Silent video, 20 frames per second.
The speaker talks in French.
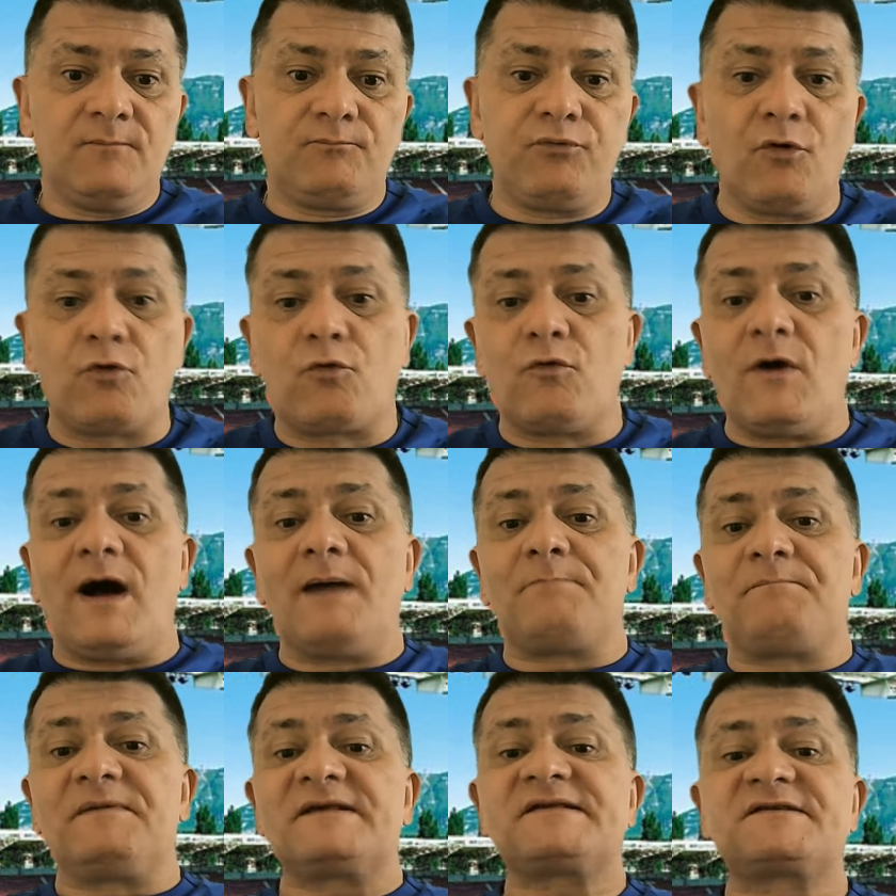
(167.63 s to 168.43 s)

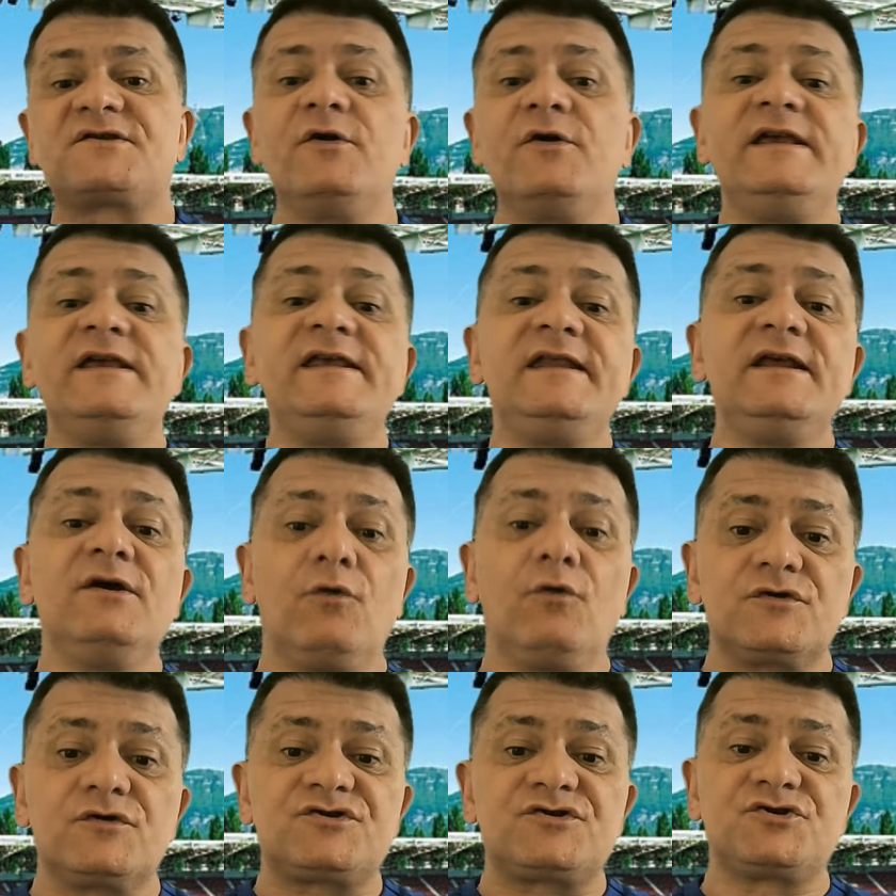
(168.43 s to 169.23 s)
Pourquoi Parce que
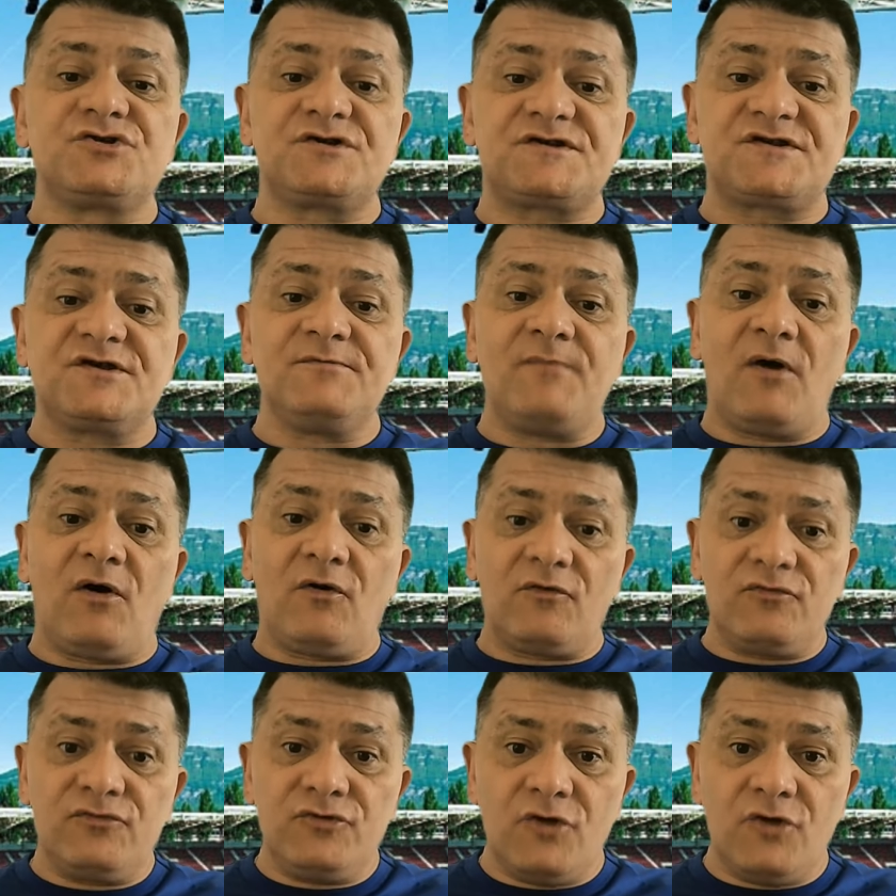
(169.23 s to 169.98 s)
Ineos, justement,